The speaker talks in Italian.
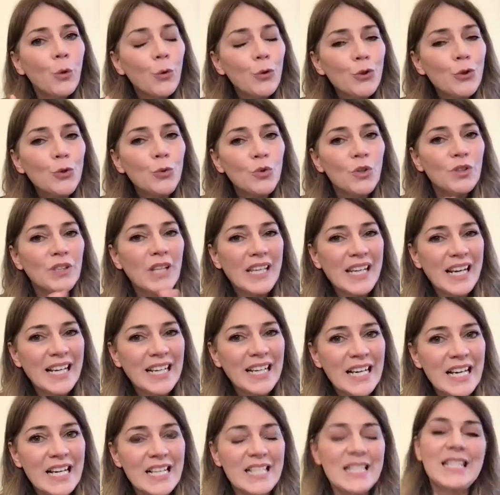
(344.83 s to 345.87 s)
ognuno dei
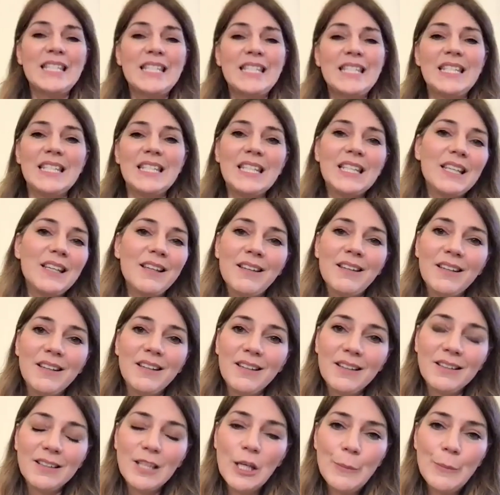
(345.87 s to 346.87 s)
ragazzi, eh,